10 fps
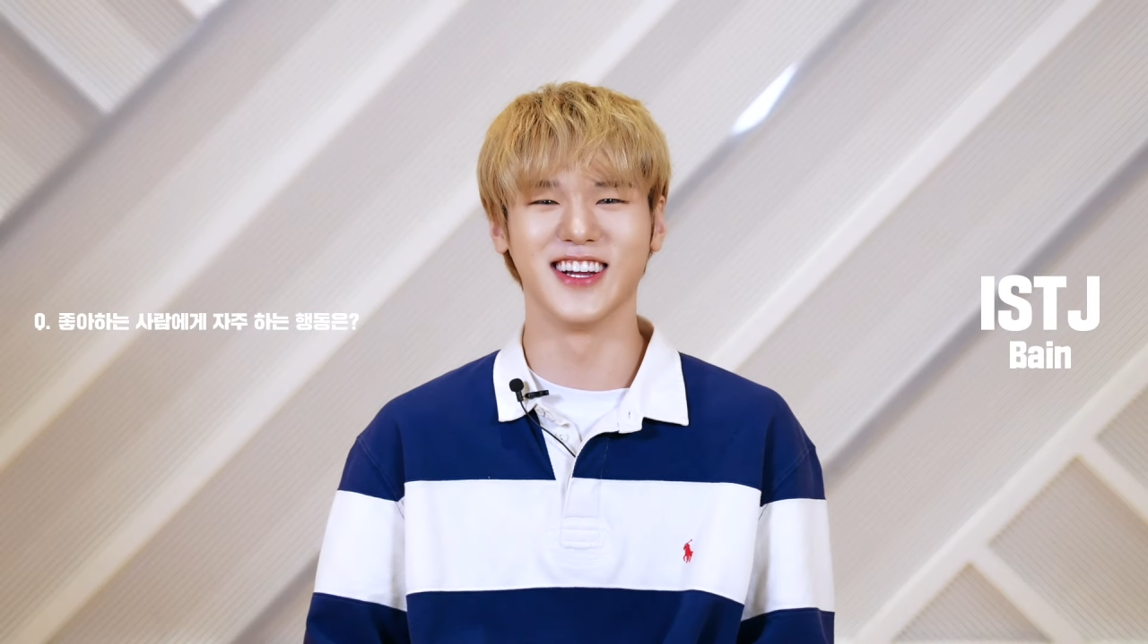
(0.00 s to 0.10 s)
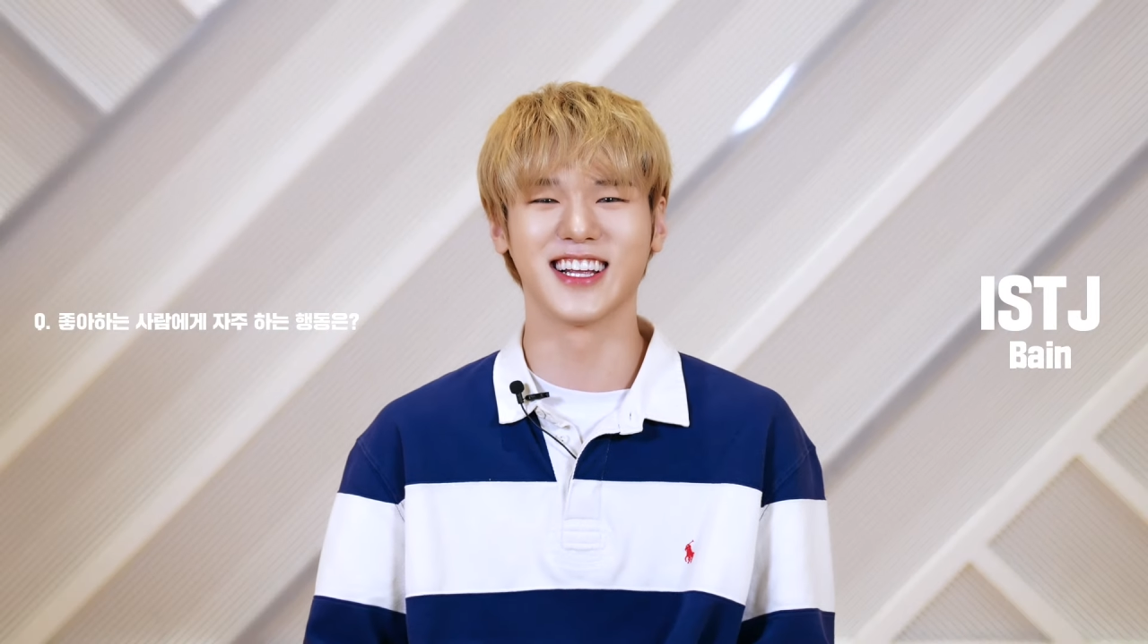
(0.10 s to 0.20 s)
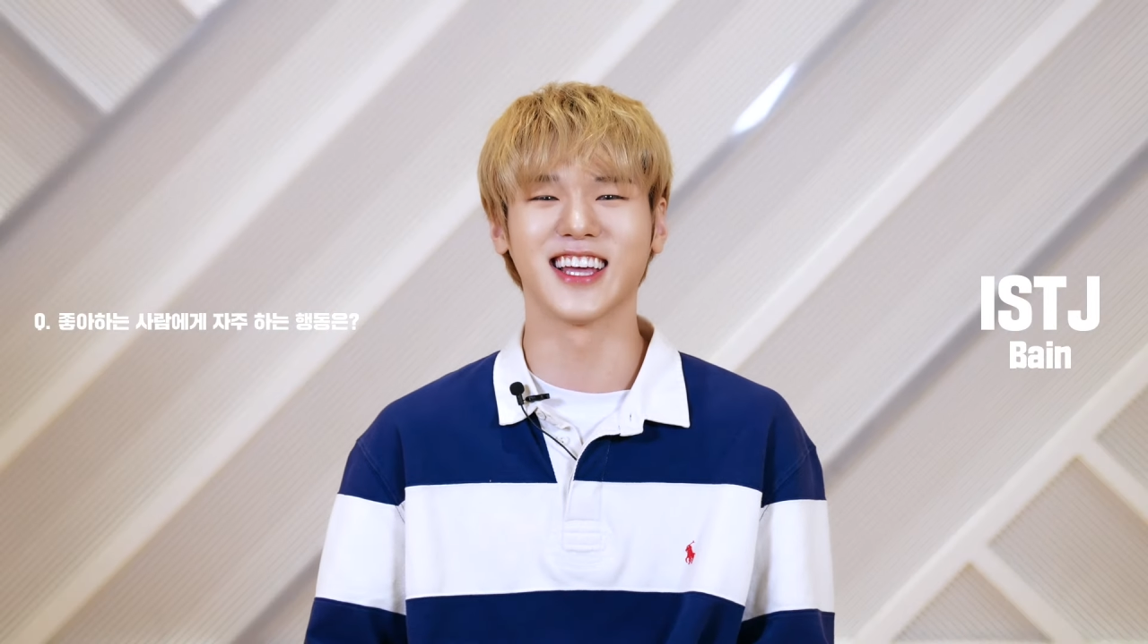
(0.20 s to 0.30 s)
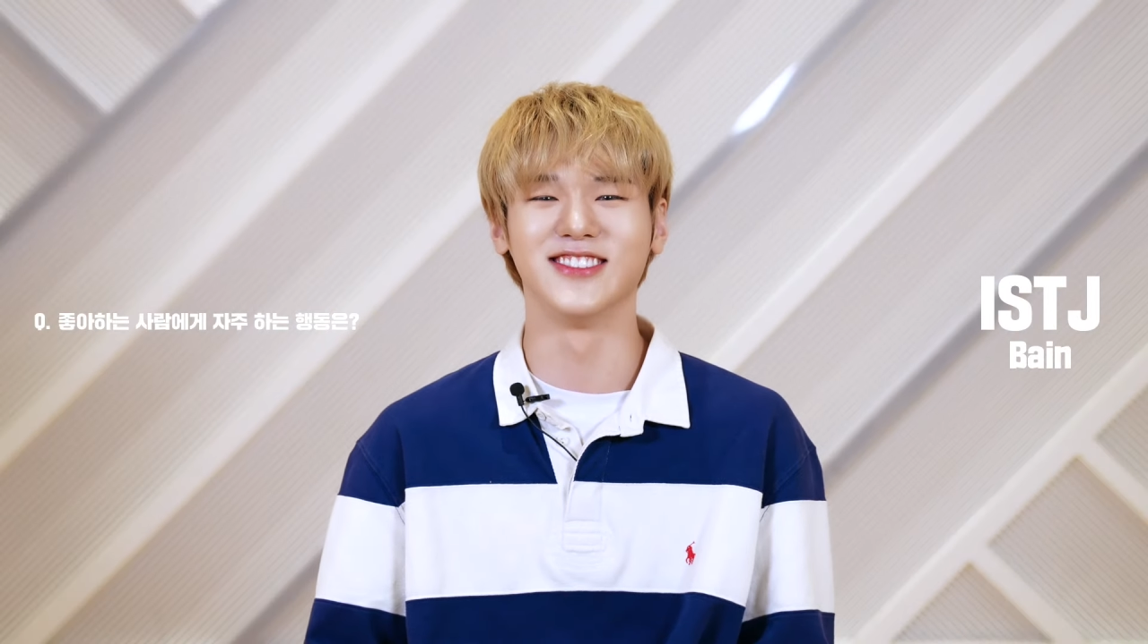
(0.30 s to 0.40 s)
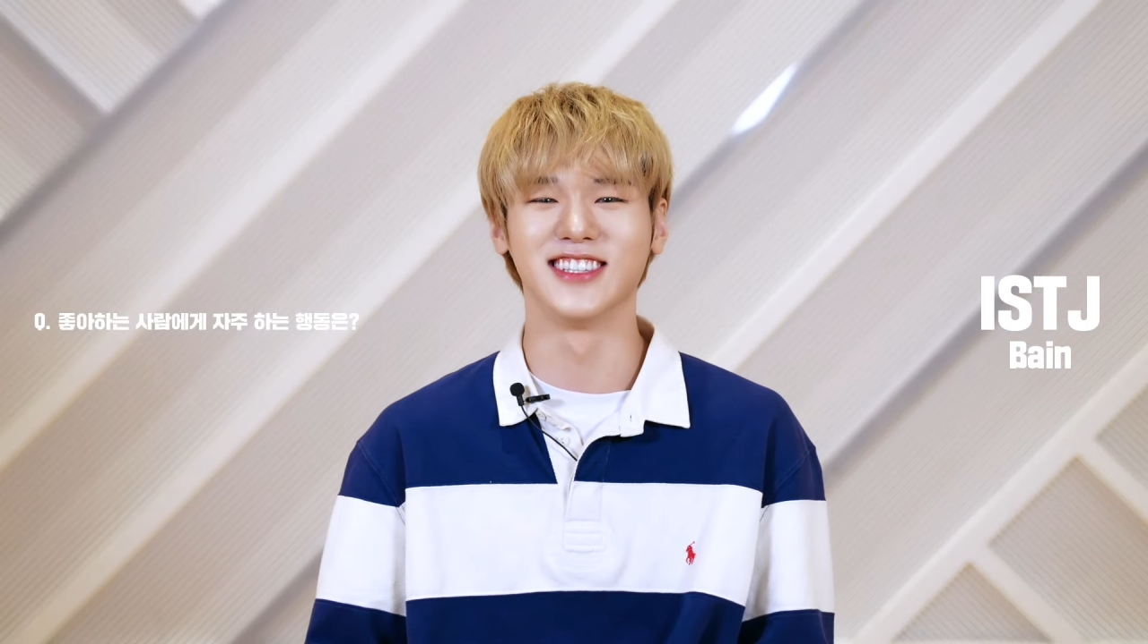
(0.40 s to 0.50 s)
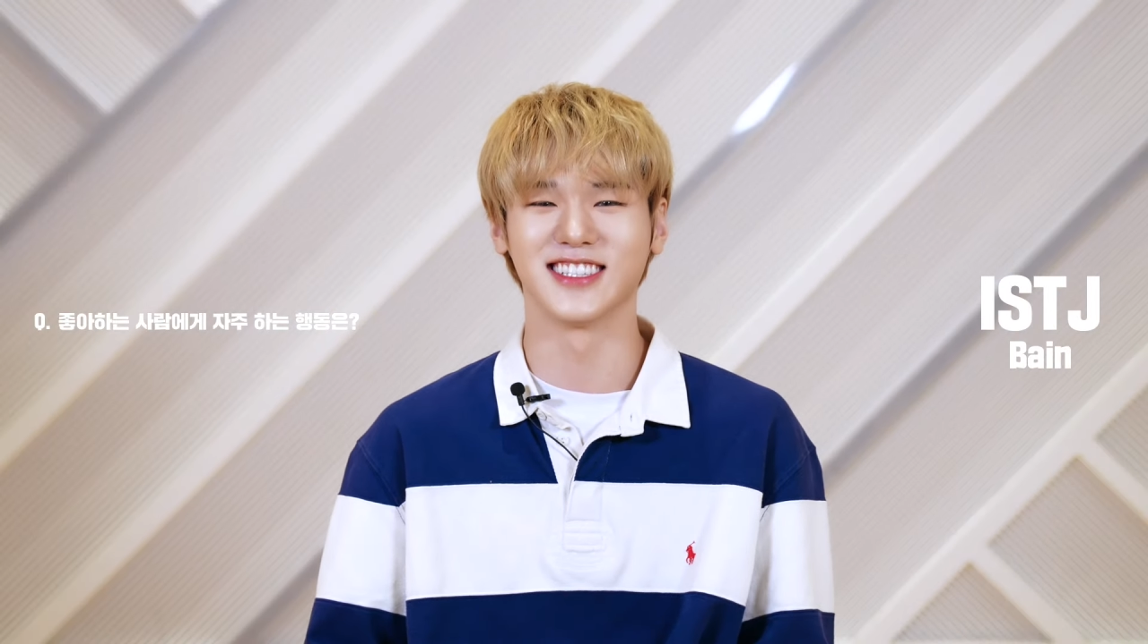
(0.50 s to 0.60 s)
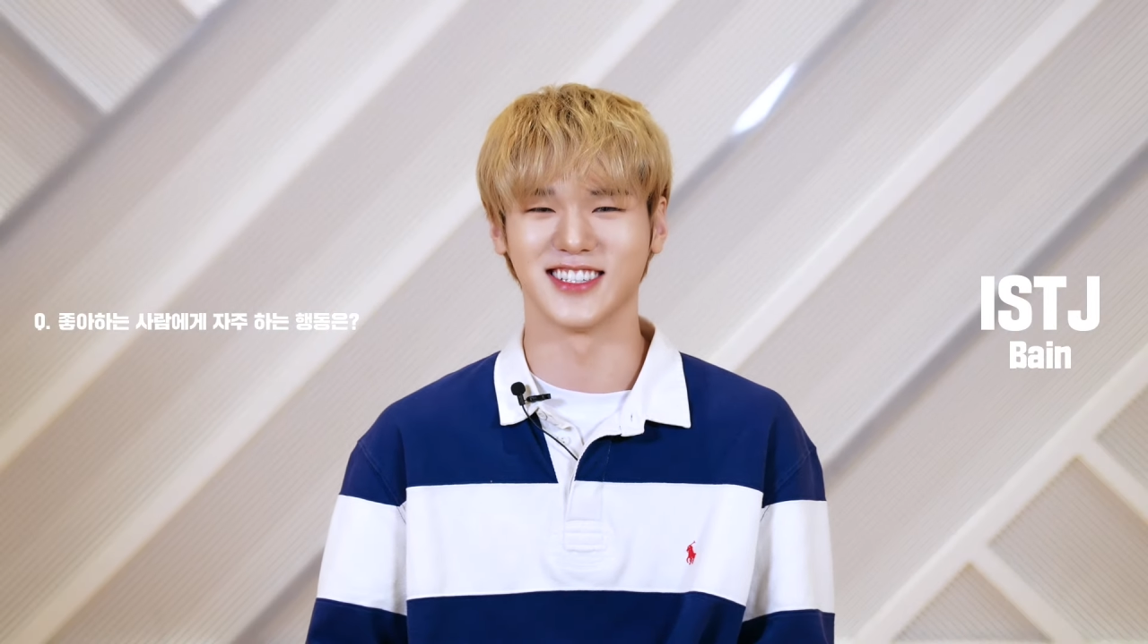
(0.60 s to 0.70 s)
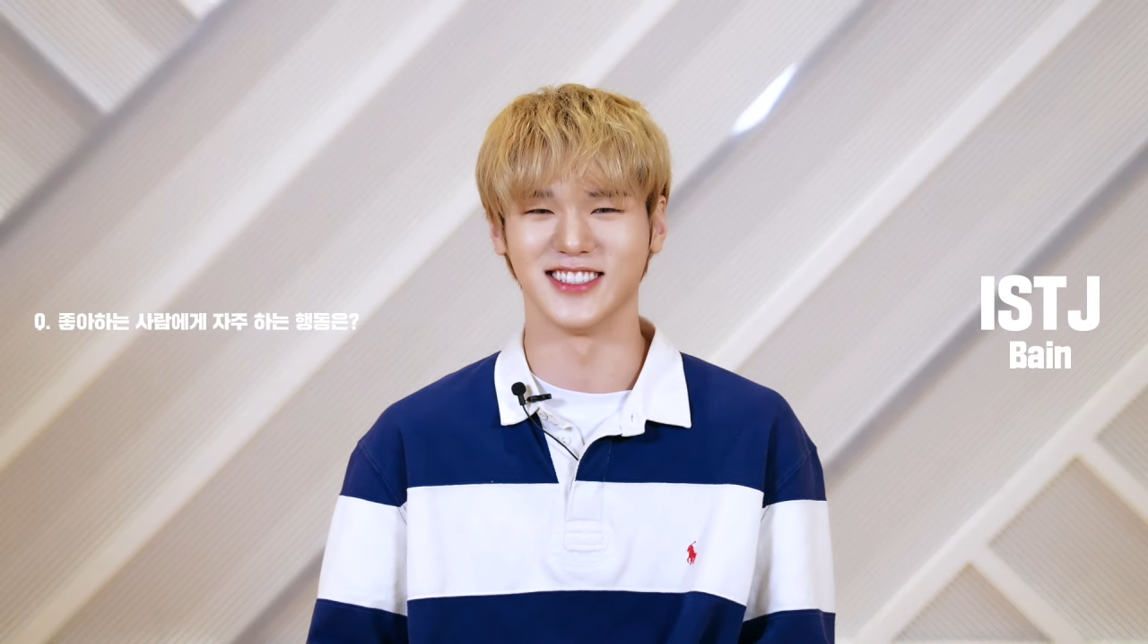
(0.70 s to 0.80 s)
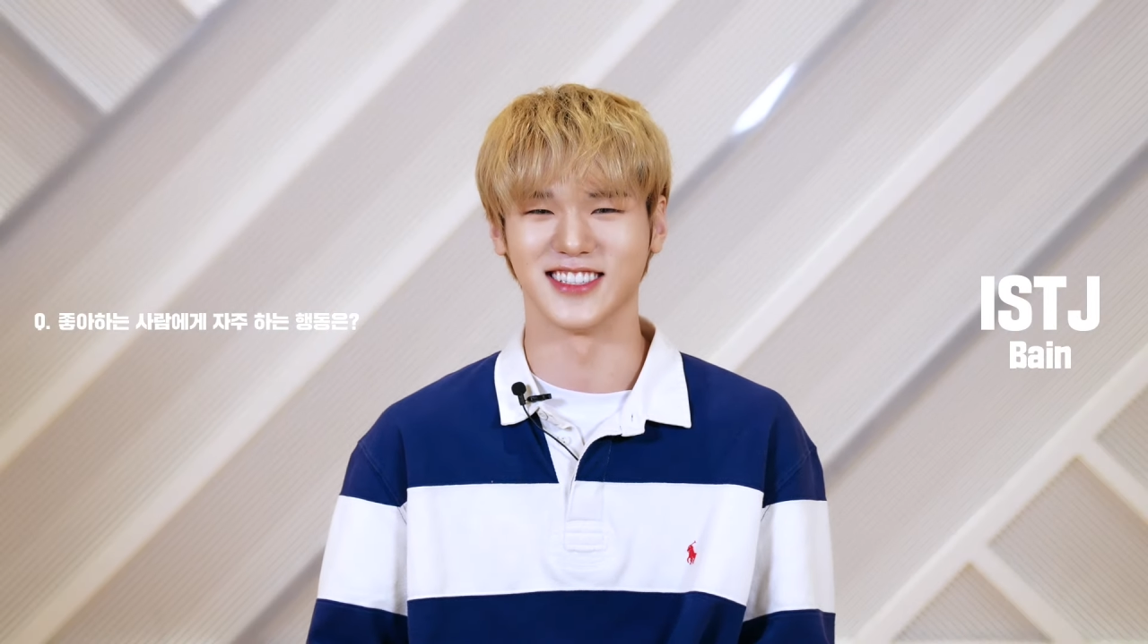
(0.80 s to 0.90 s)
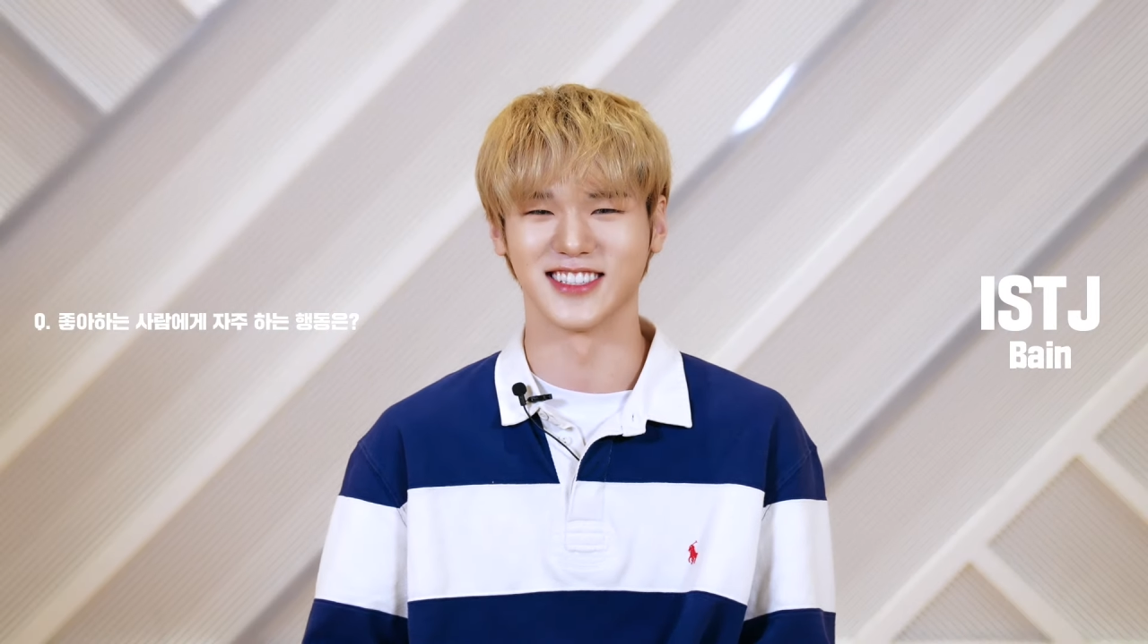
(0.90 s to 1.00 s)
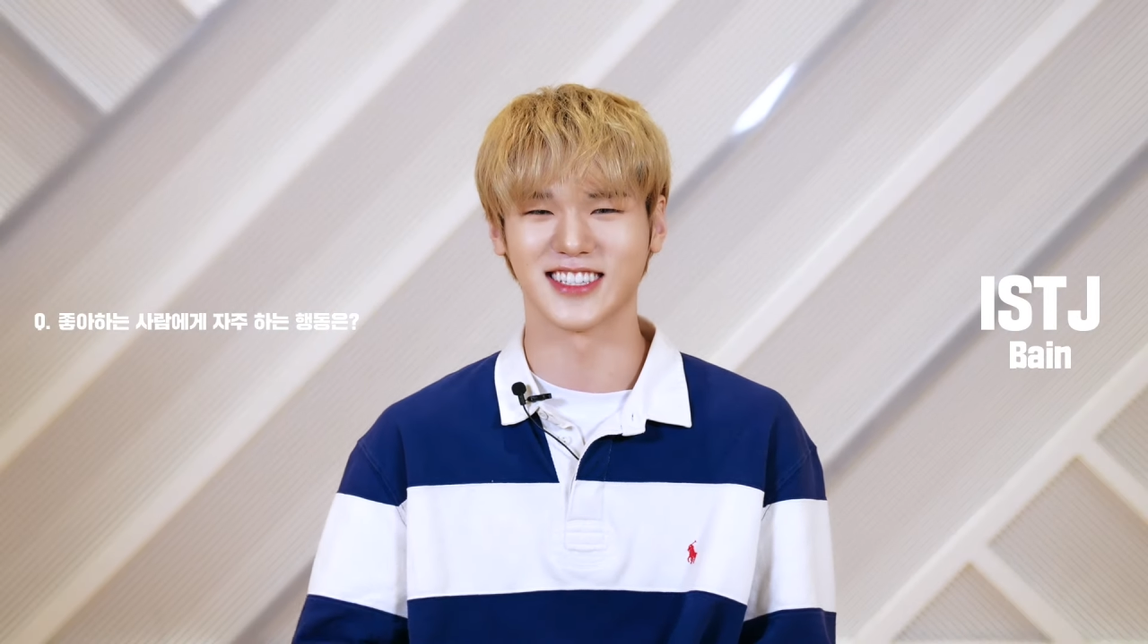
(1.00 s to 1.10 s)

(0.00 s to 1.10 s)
이렇게 웃는 거죠.